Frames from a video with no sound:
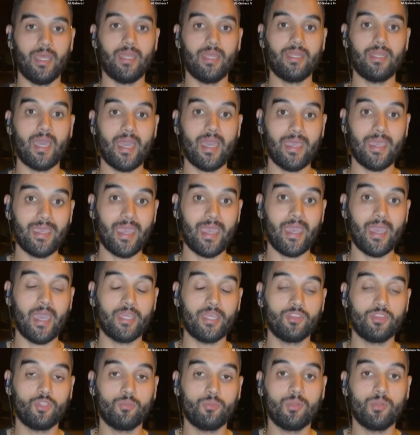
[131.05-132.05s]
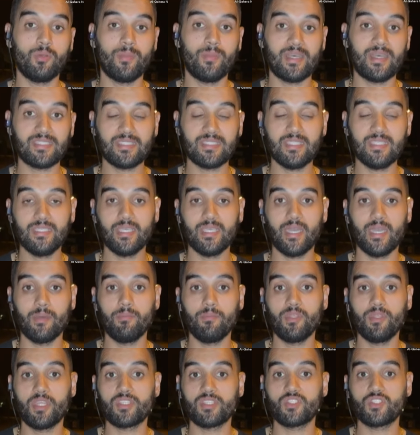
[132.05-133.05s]
الهيئة الدبلوماسية
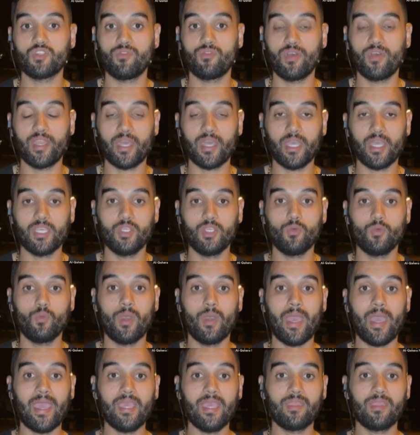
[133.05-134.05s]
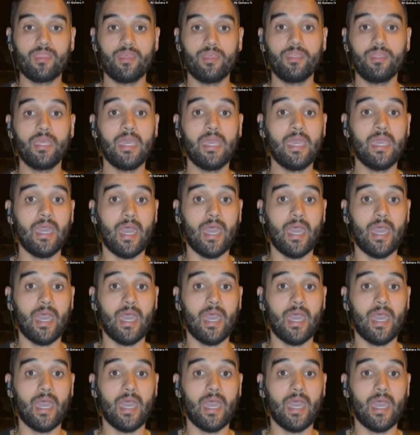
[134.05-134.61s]
من السفراء وأيضا